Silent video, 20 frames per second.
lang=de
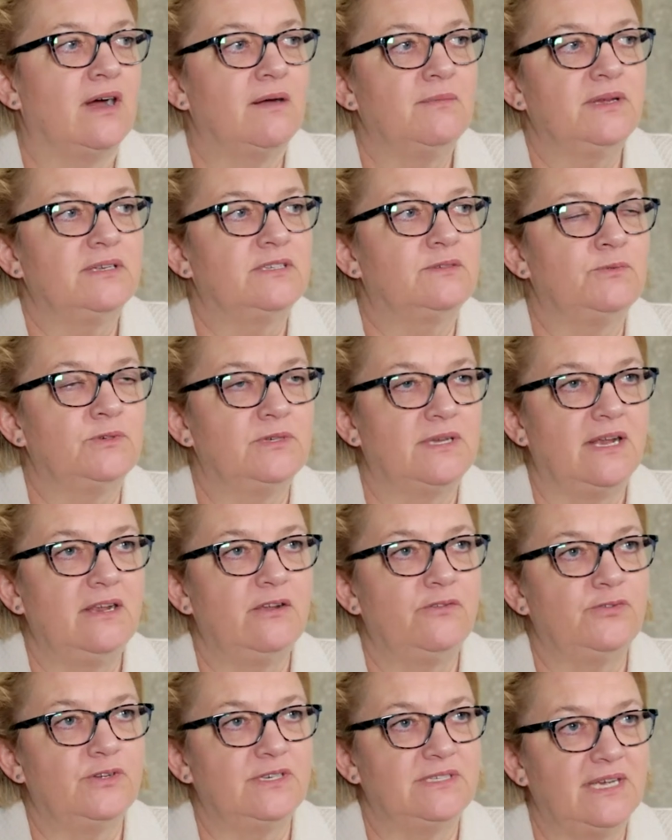haben jetzt
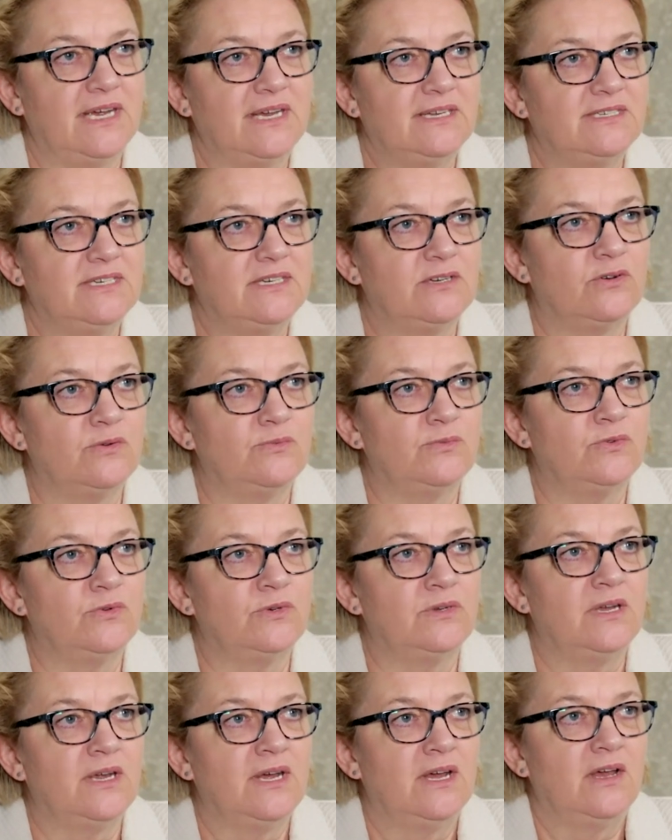Modelle für 60
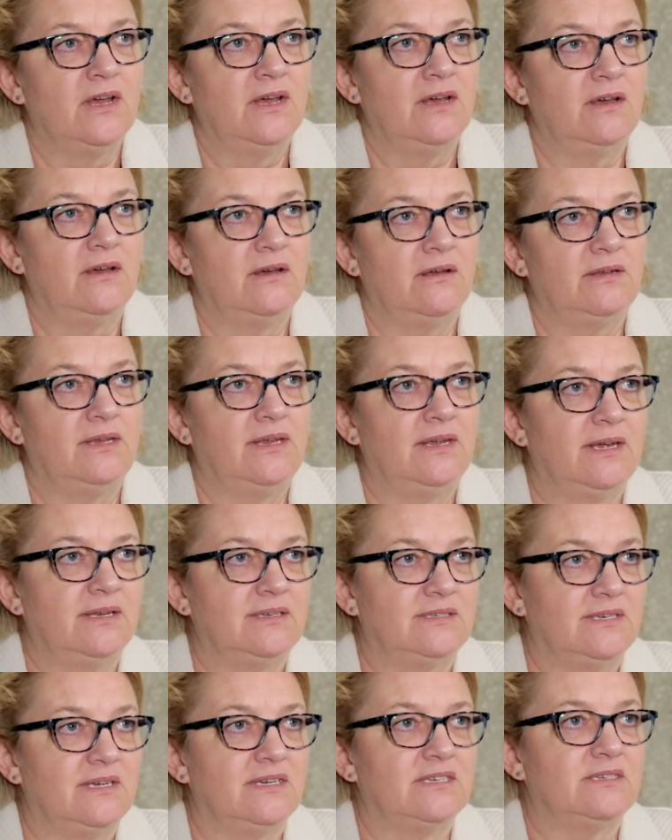Kommunen, äh, die jetzt